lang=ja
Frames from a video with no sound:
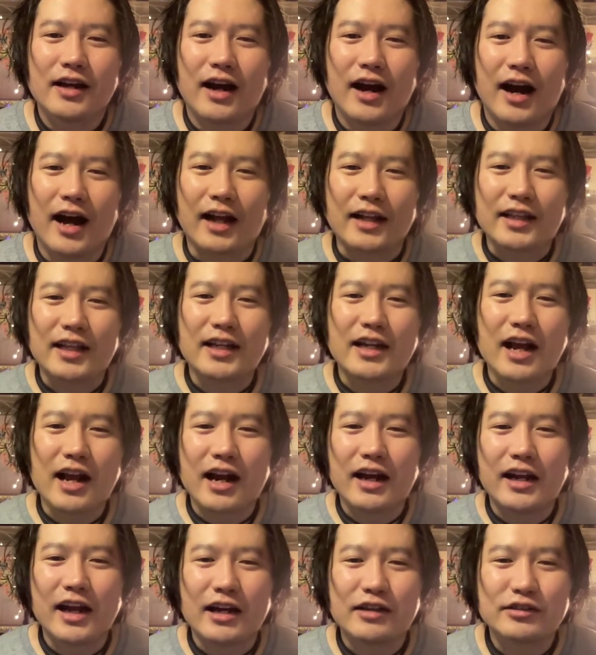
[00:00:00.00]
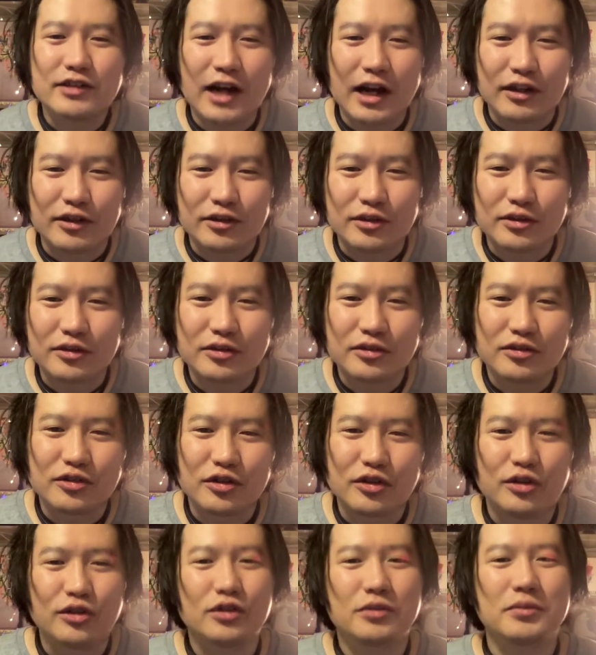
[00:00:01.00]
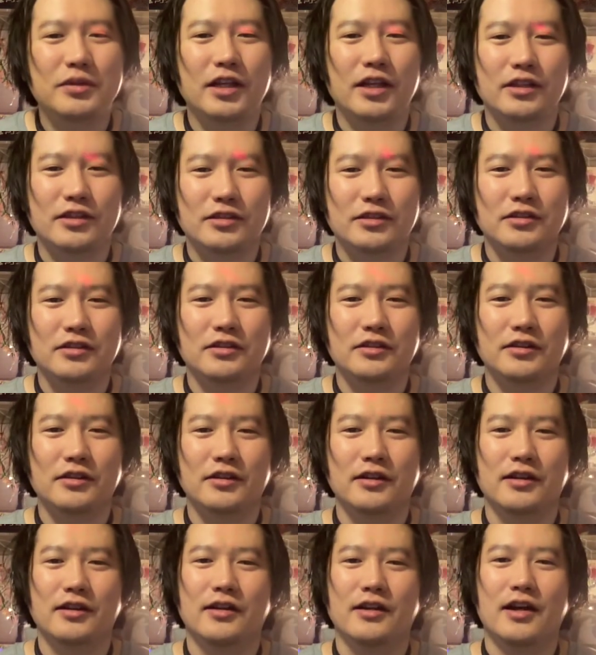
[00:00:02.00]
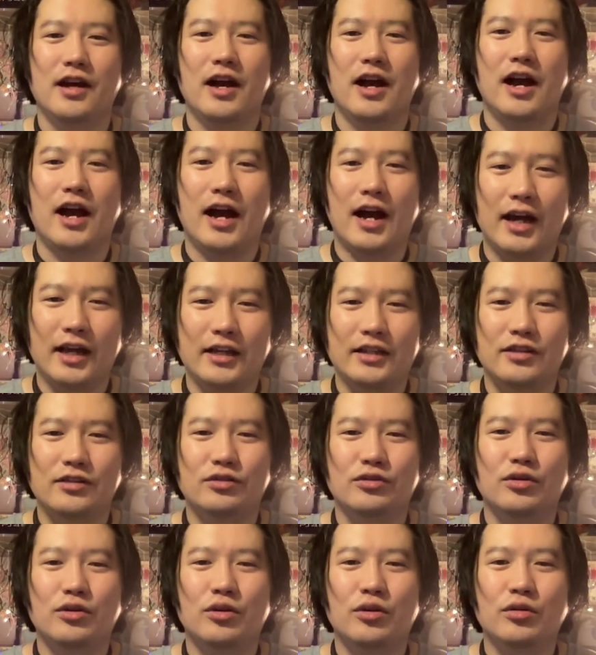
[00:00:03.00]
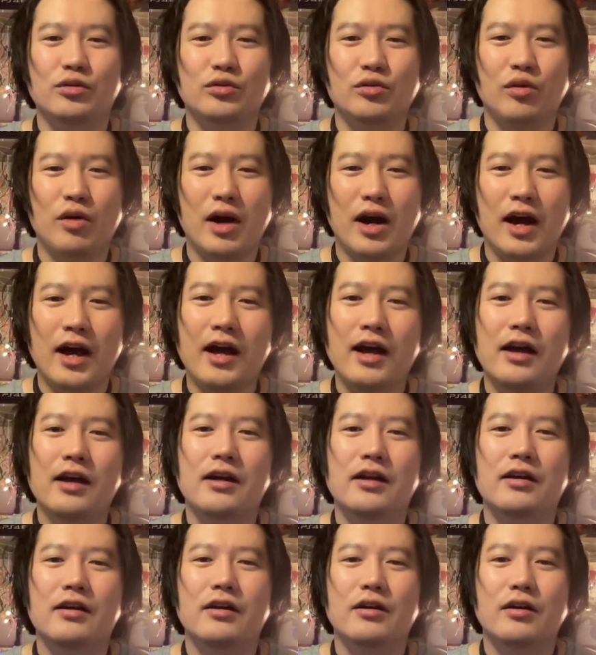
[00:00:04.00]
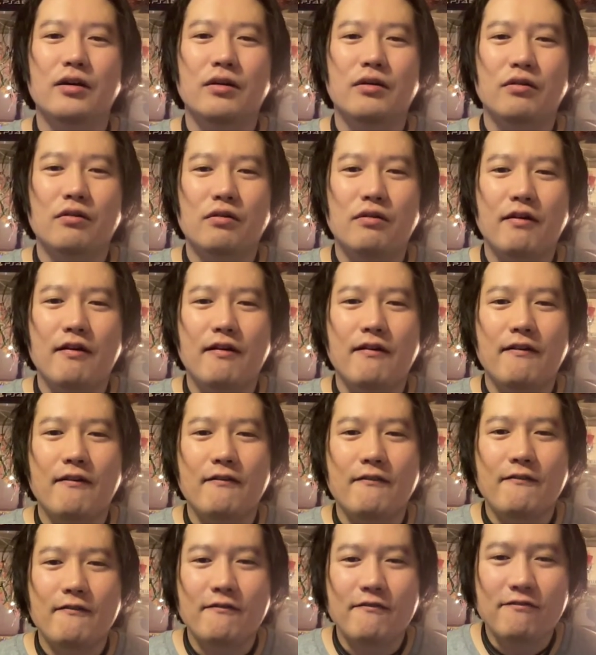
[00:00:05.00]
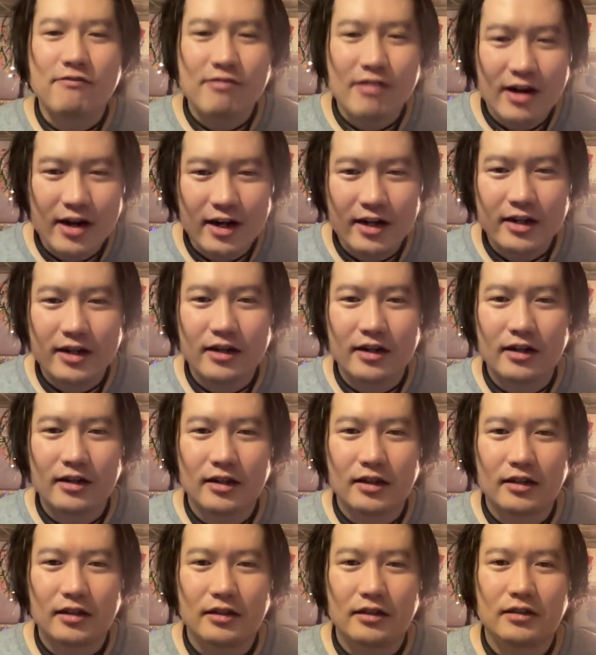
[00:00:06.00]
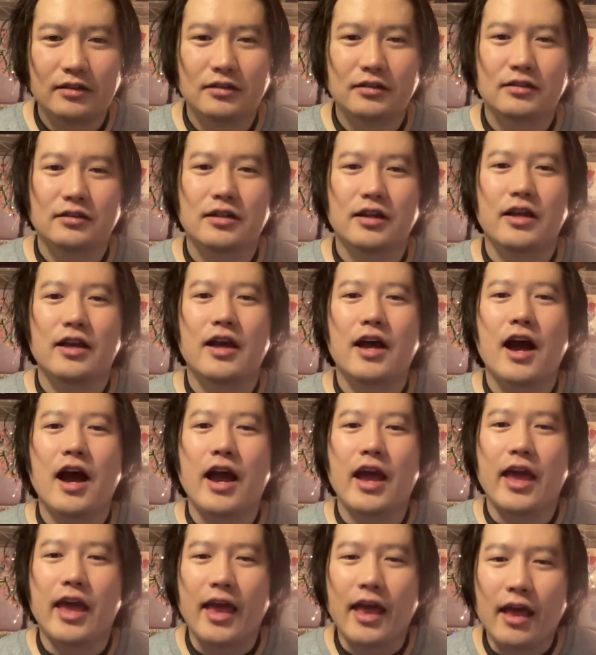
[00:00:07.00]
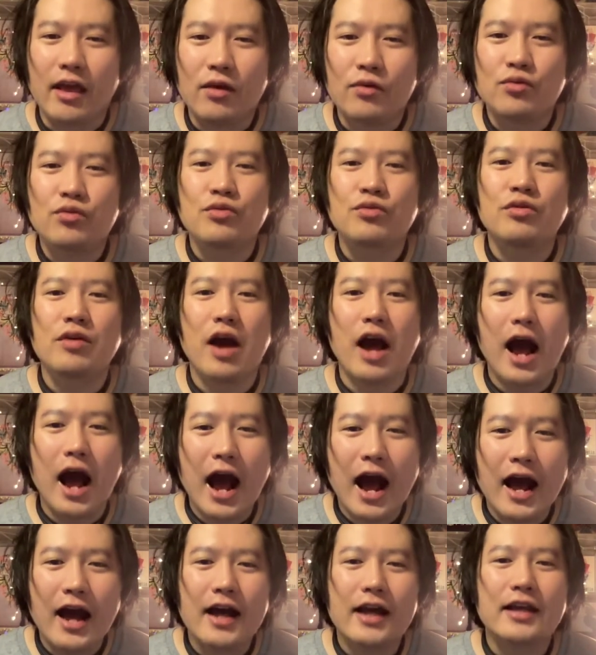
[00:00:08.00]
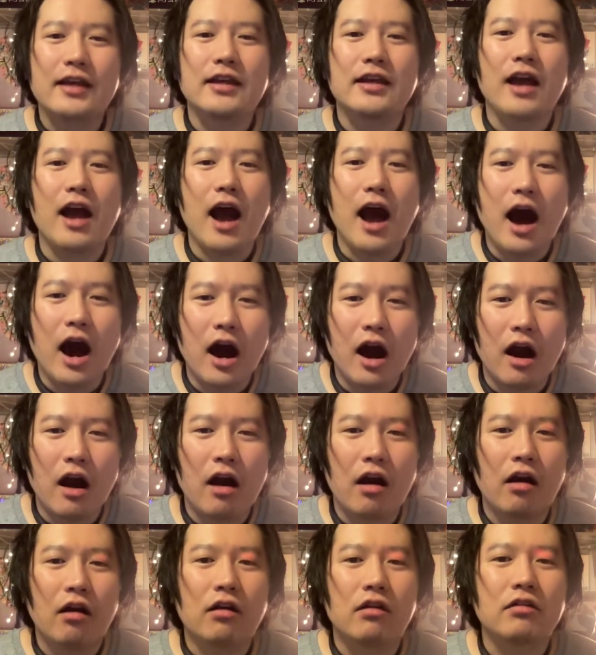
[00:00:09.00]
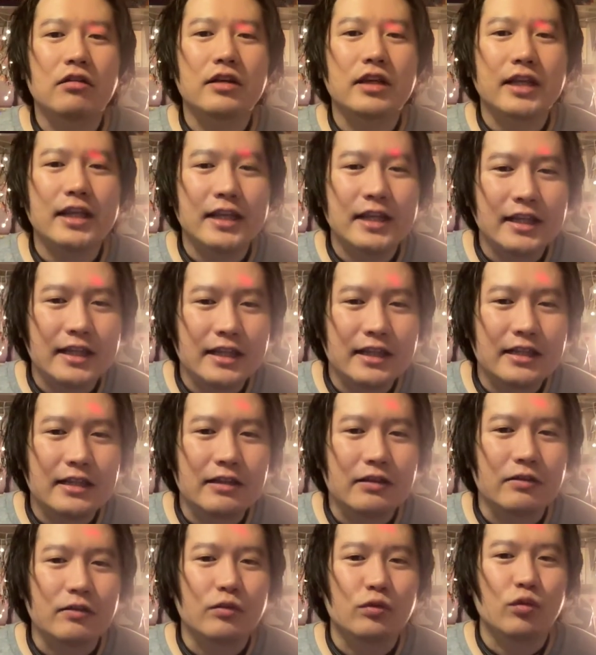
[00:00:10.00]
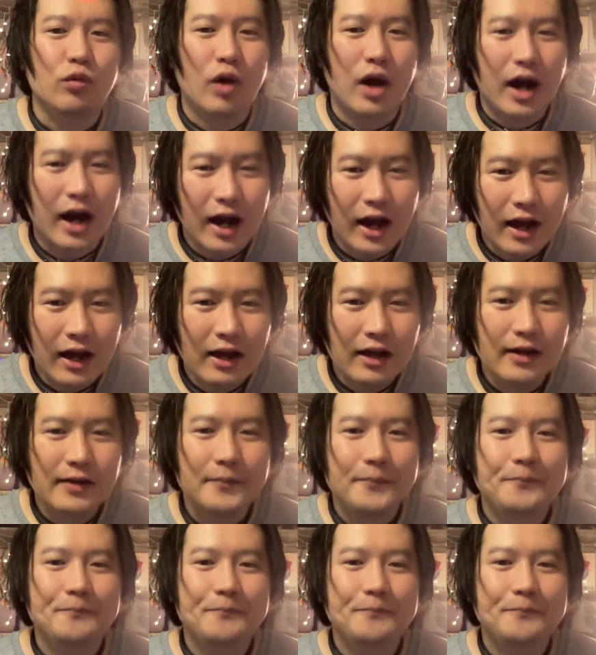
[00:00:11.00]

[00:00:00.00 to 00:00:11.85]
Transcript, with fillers: 働かなくなるという意味です。はい。ということは、fire, f-i-r-e は、